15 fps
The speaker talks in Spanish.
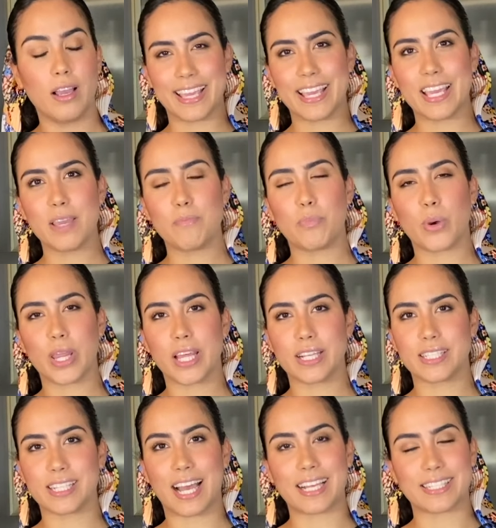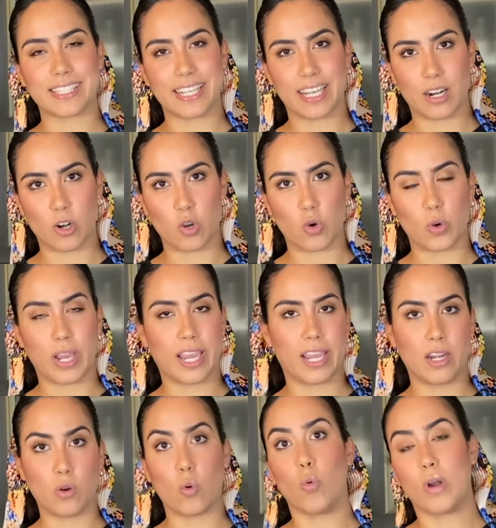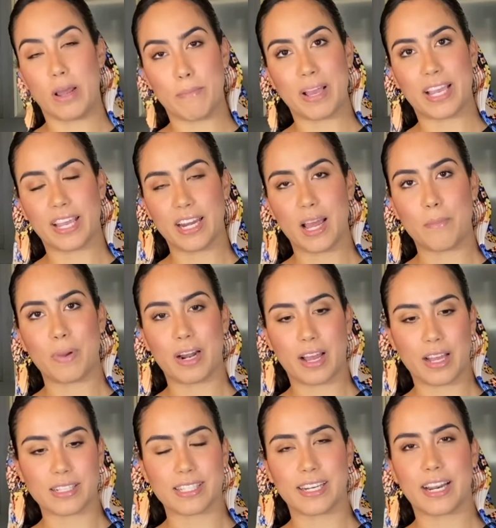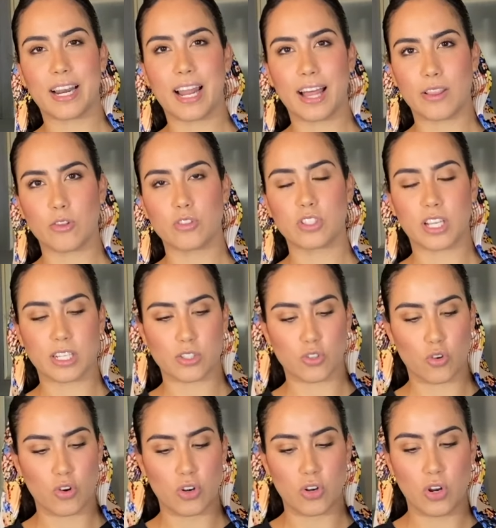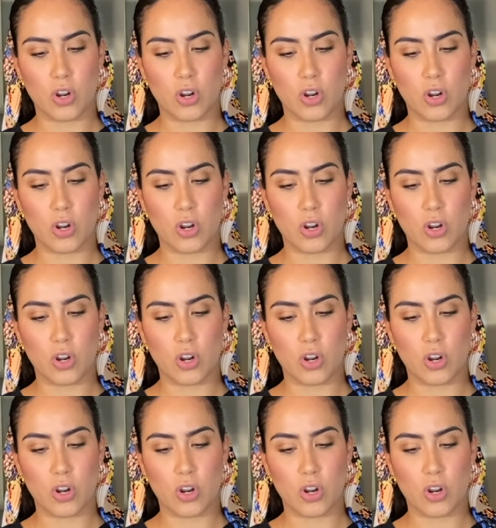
Y puedes hacerlo en una máquina para hacer helados que son...